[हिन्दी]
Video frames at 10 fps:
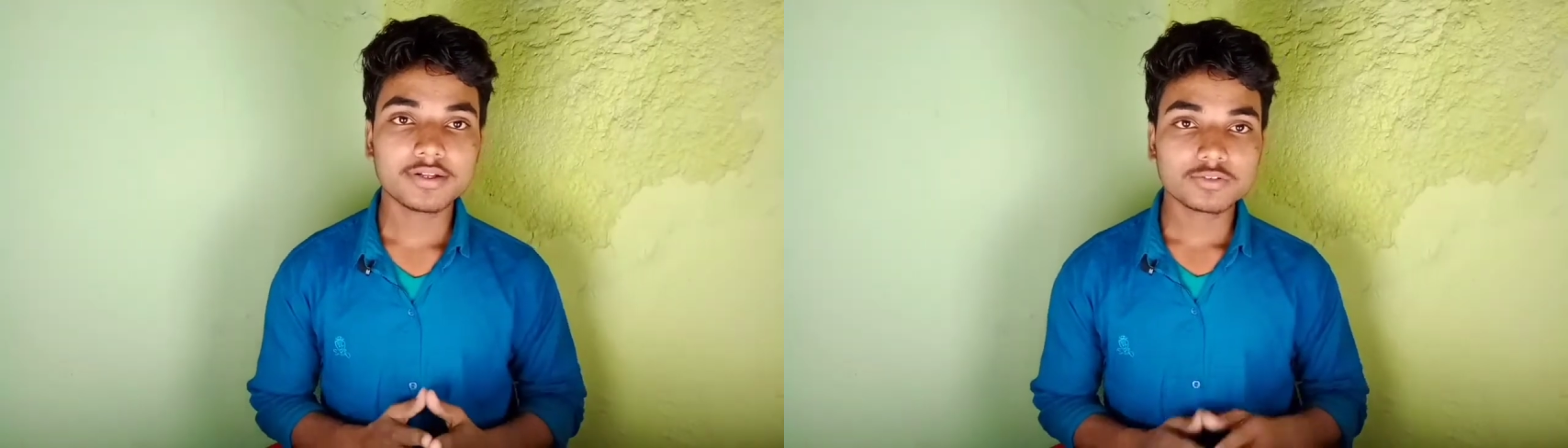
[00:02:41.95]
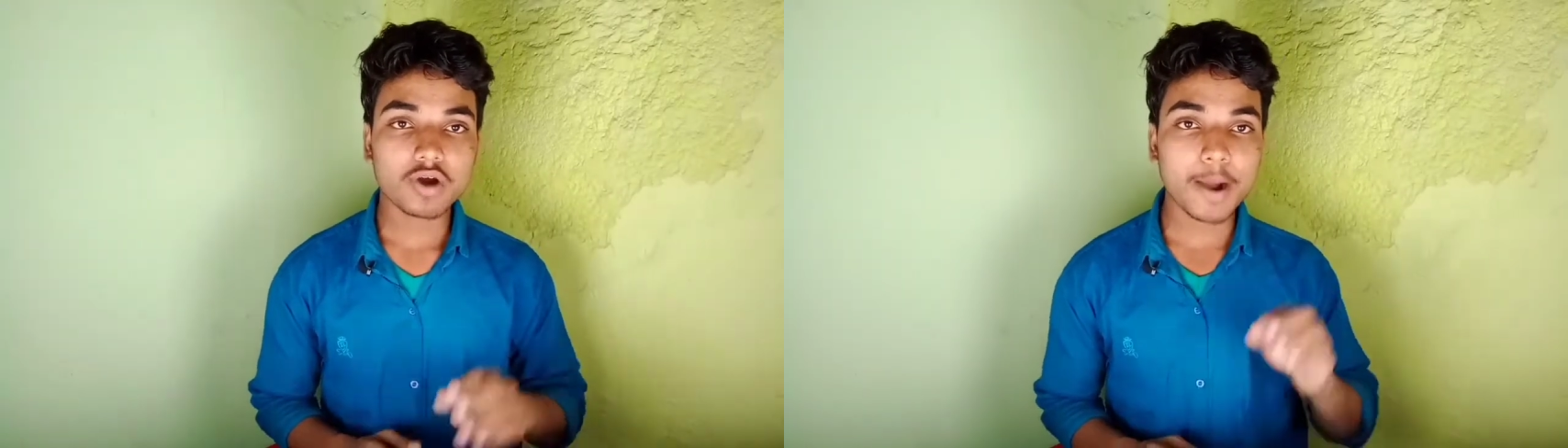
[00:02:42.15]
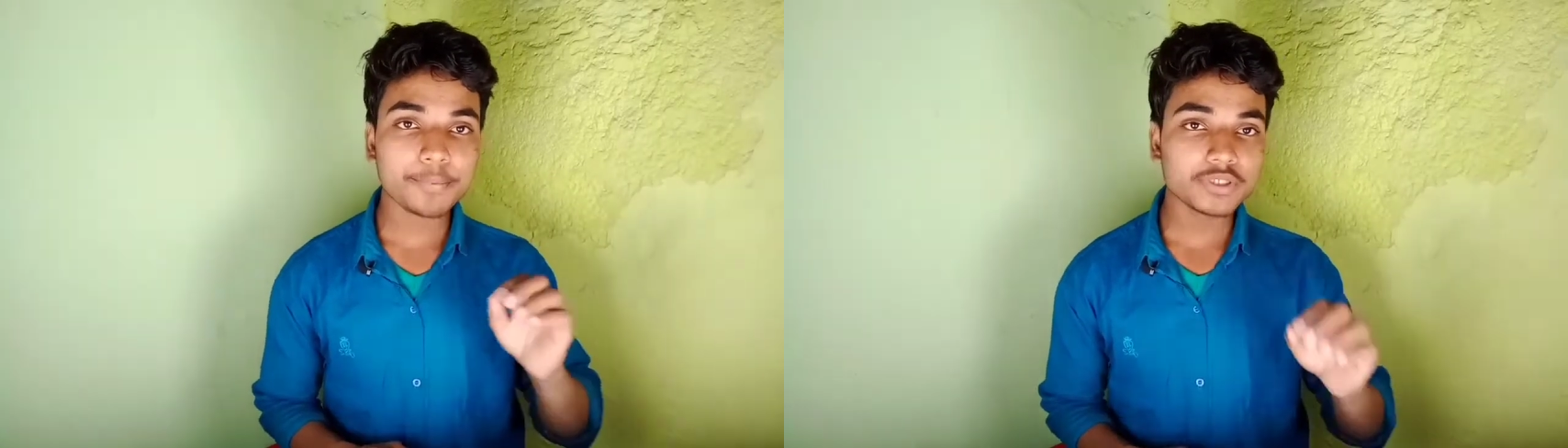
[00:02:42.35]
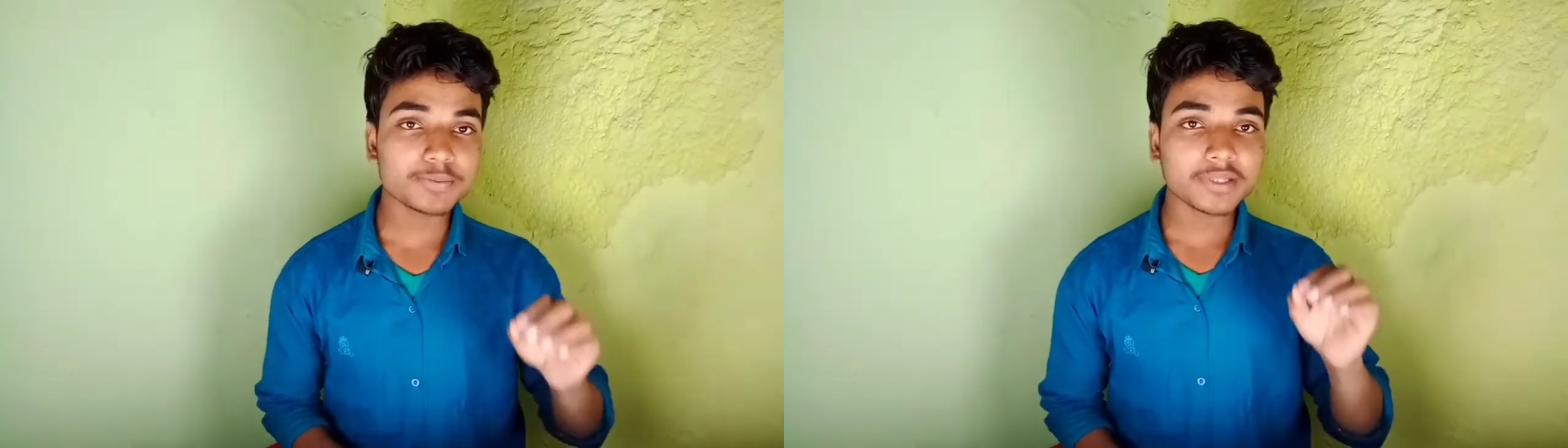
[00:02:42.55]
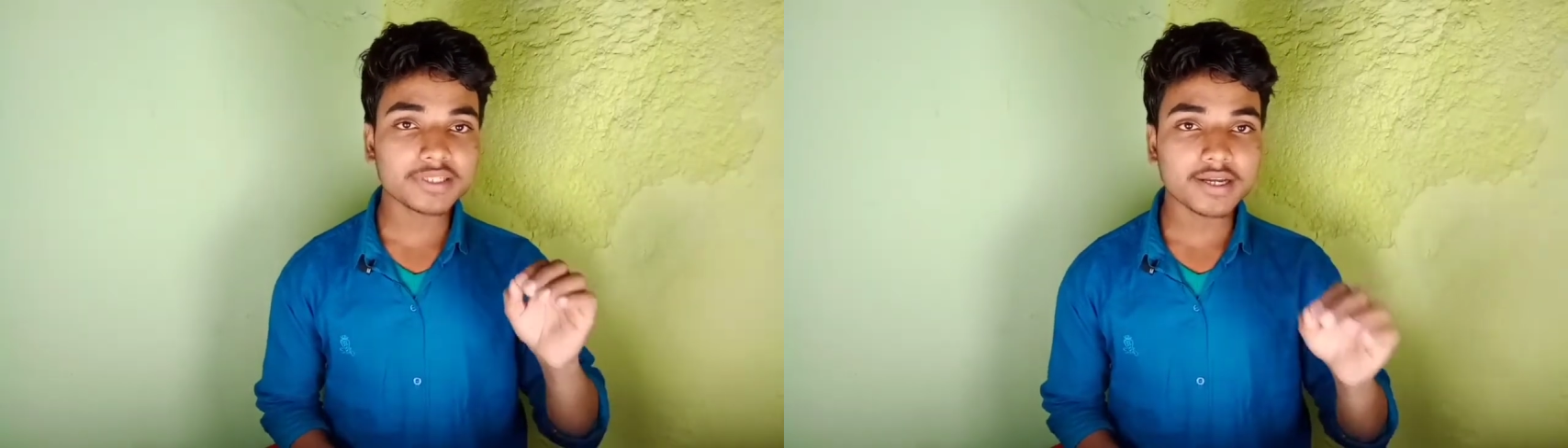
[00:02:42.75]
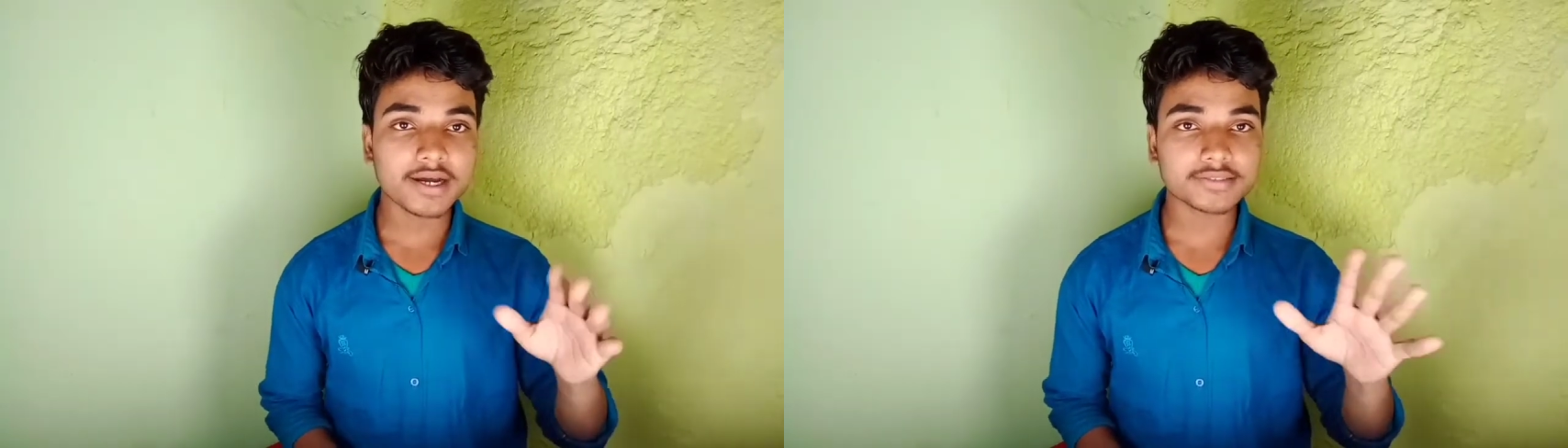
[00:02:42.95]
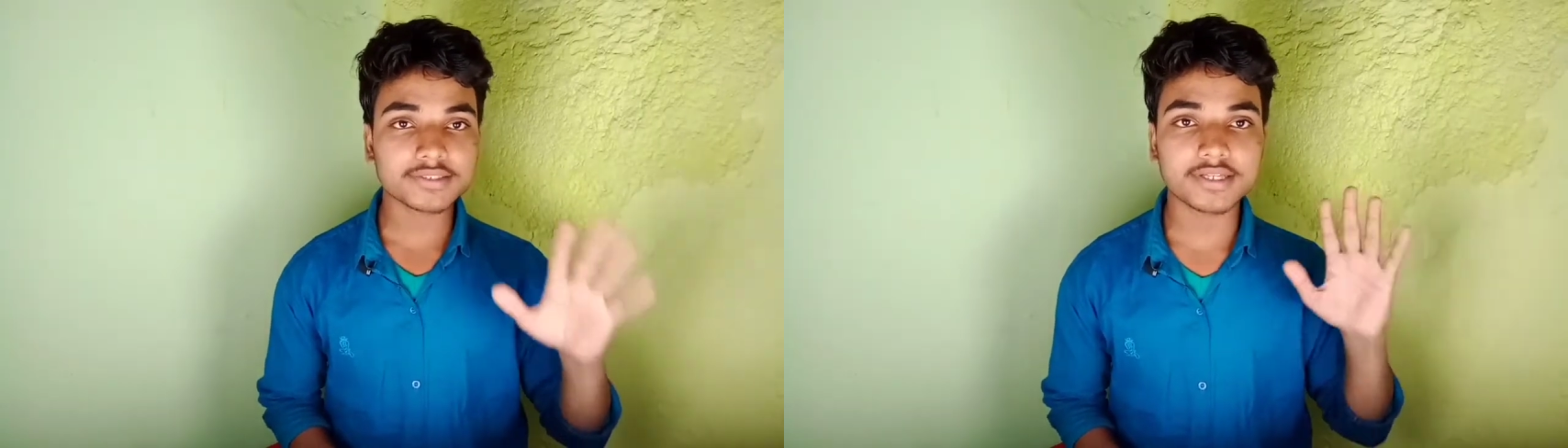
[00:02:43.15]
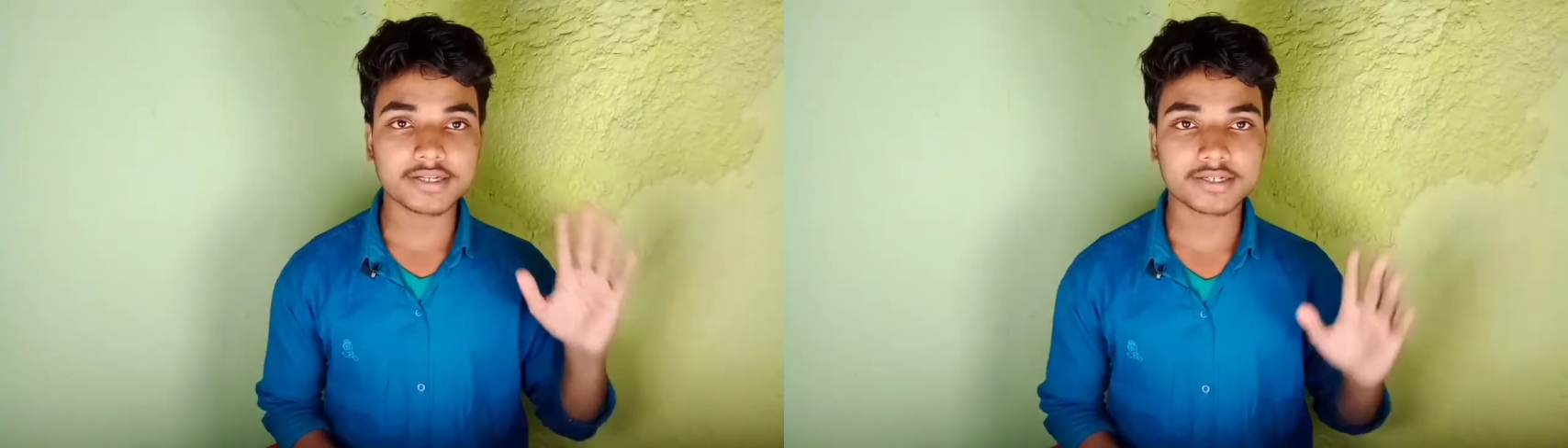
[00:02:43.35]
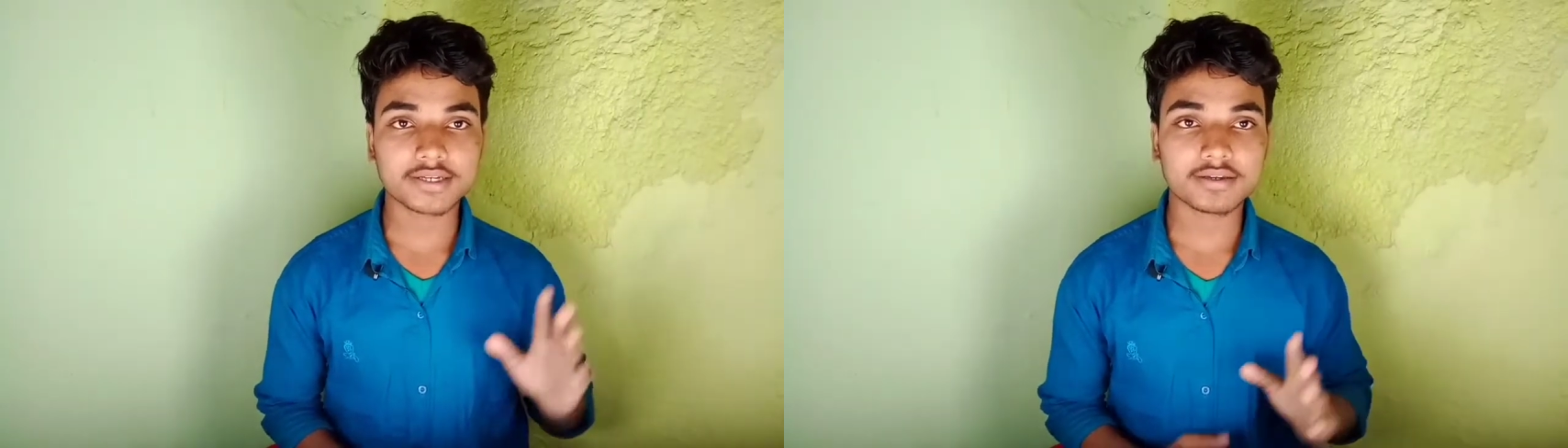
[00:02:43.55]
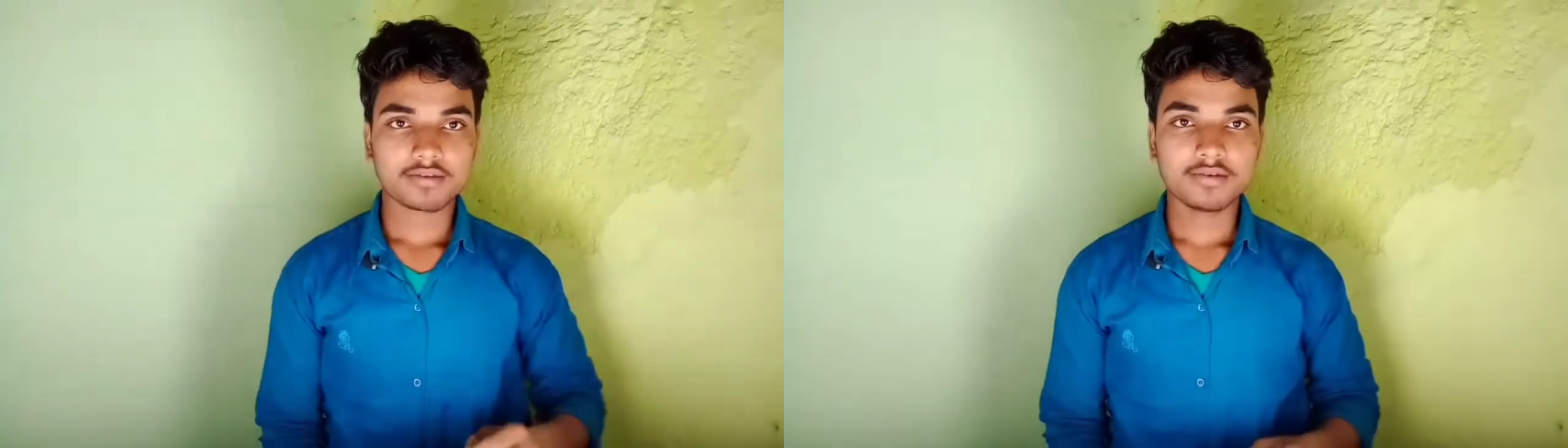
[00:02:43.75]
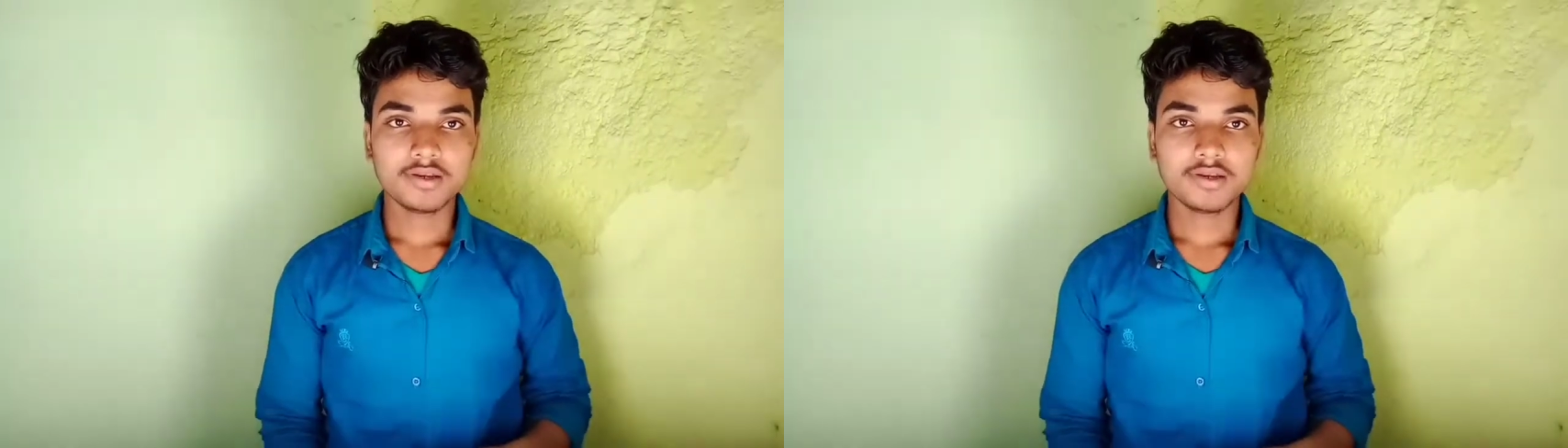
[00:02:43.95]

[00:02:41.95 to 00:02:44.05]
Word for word: तो आपको इस बात का खासकर ध्यान रखना है